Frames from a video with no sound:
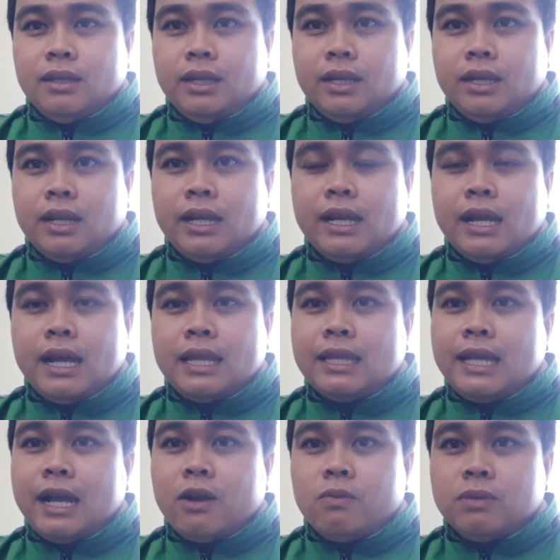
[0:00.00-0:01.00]
thì trên cái, anh
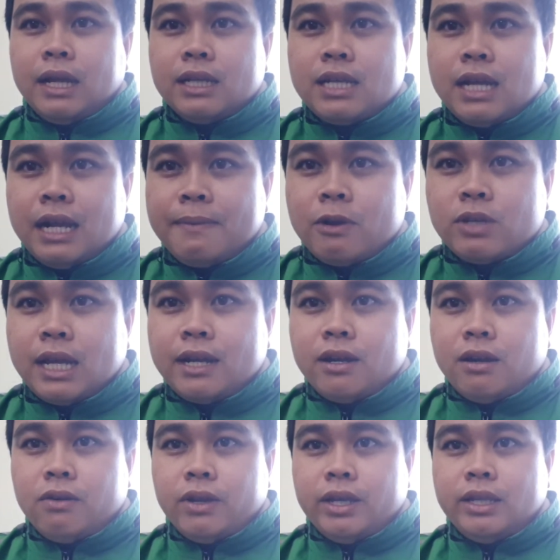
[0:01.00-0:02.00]
ta cũng đã sơn cái màu xanh
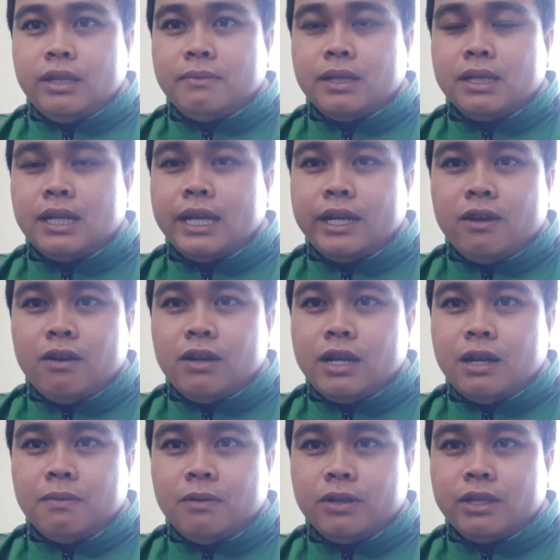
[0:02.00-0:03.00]
rồi nhưng mà trên cái nón
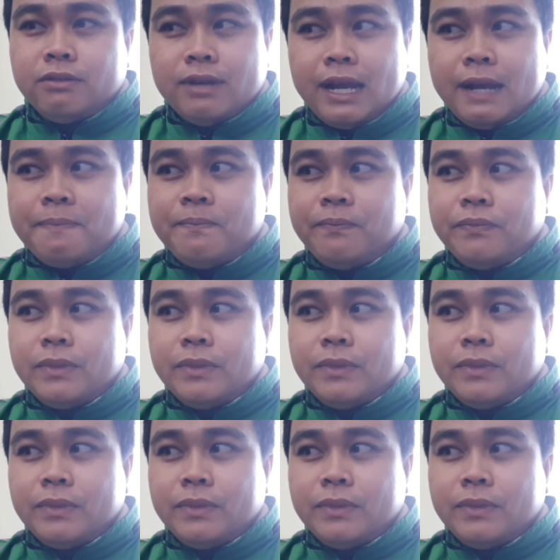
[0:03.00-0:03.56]
không có chữ ráp